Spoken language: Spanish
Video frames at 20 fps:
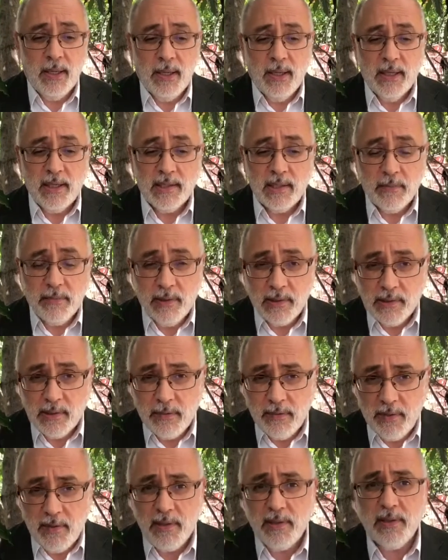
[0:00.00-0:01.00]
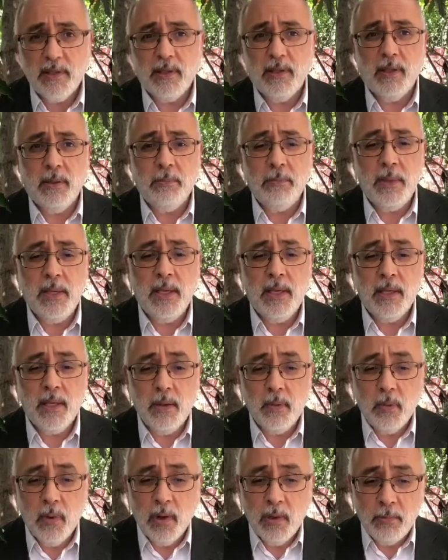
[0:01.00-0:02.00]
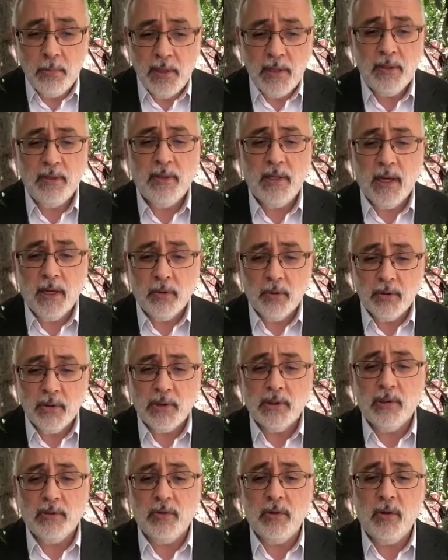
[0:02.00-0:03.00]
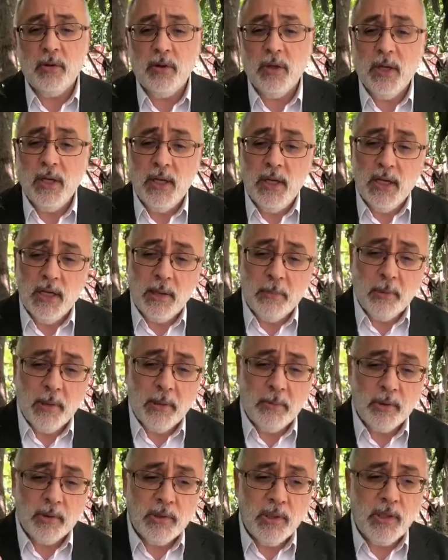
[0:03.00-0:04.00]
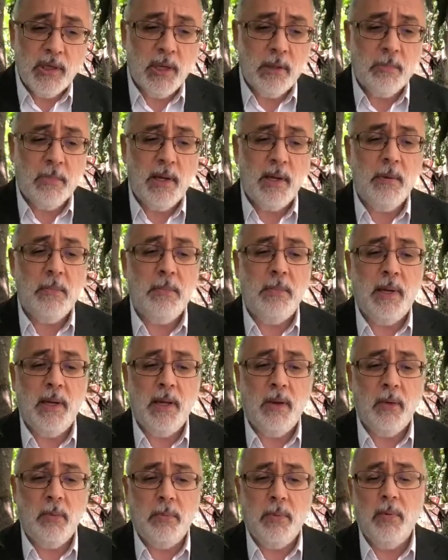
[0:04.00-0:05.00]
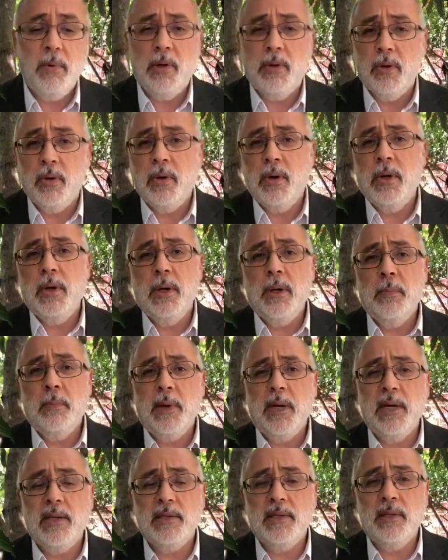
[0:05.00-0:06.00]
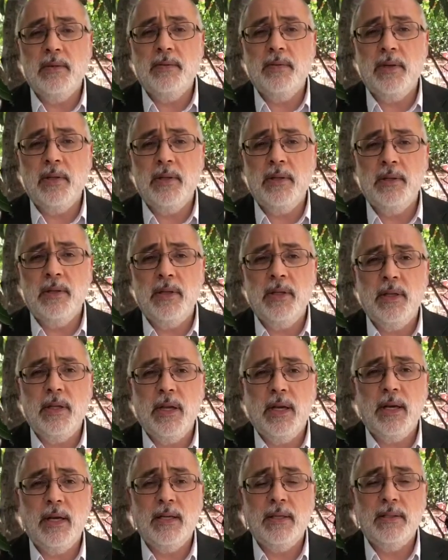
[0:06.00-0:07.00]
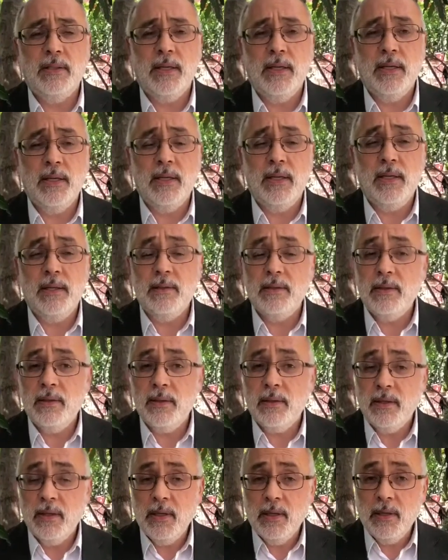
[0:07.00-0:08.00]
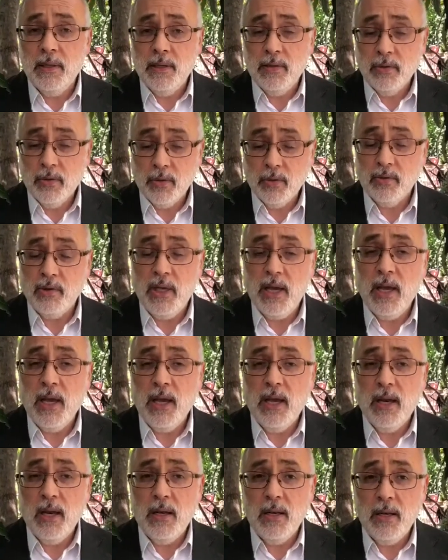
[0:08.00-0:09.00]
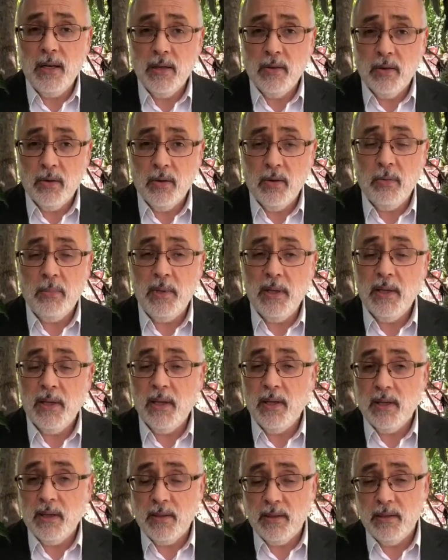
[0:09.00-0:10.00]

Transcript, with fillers: que se flexibilice también igualmente la contratación y que podamos tener más empleados públicos para hacer frente a esta crisis social, económica,